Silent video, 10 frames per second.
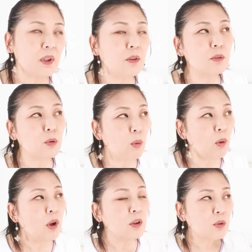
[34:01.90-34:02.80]
いる
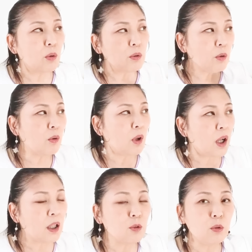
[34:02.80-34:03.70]
と、そこの
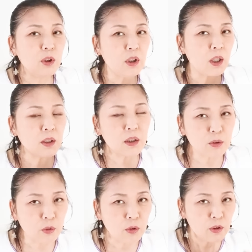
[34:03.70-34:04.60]
波動にあな
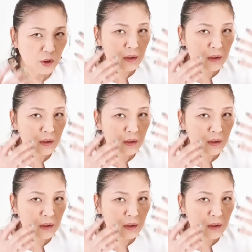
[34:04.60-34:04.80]
たの